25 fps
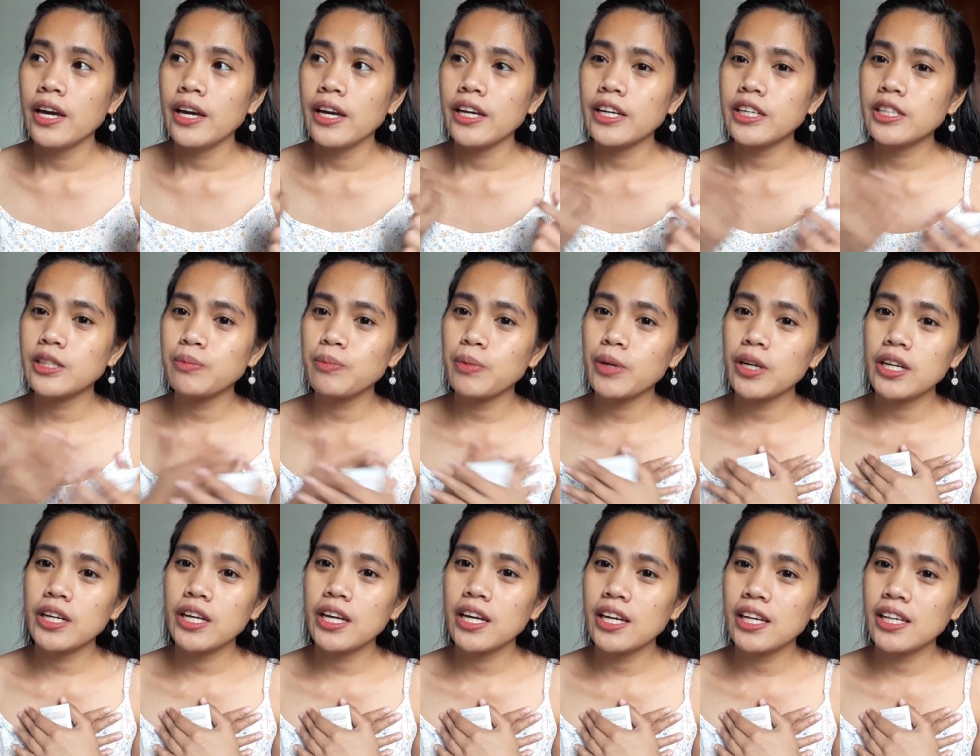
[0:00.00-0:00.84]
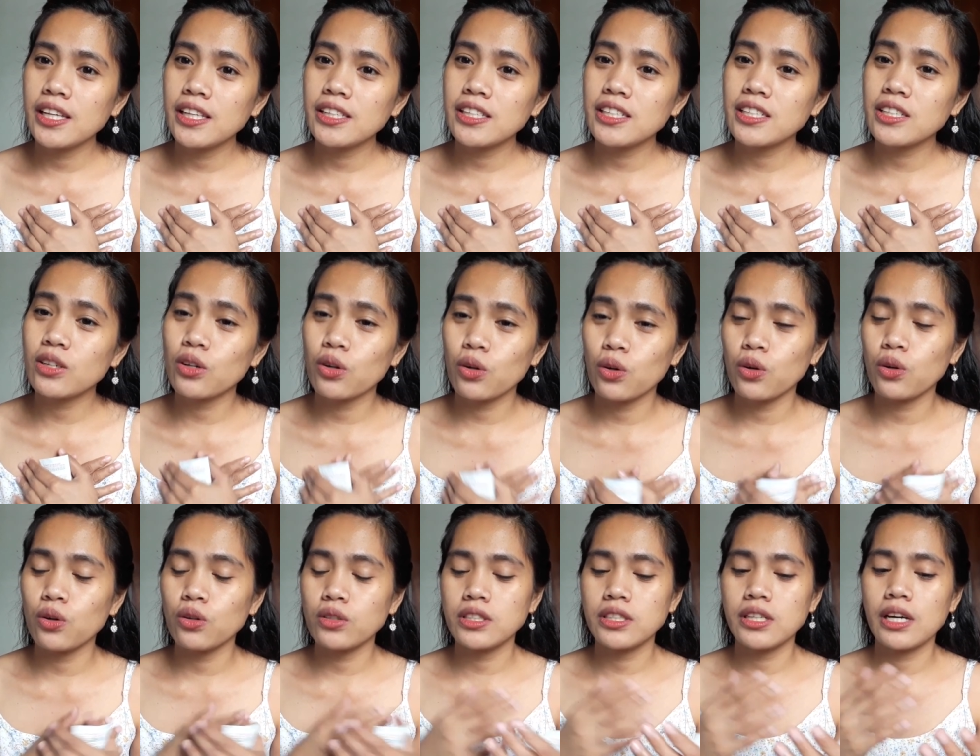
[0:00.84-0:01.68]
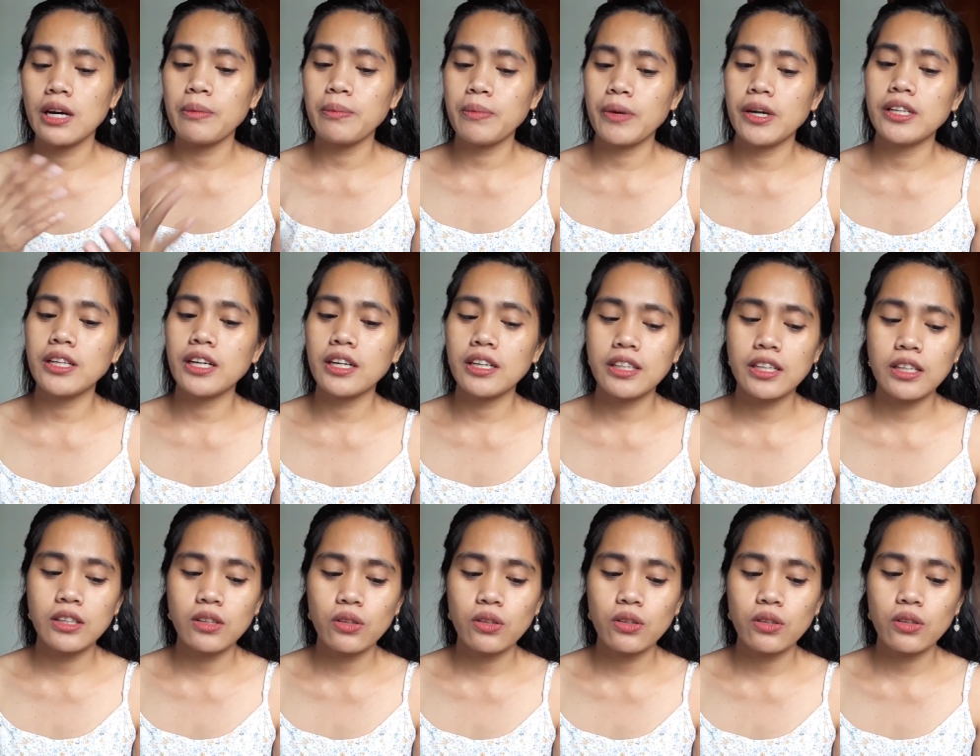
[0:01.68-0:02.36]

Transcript: experience ko sa product na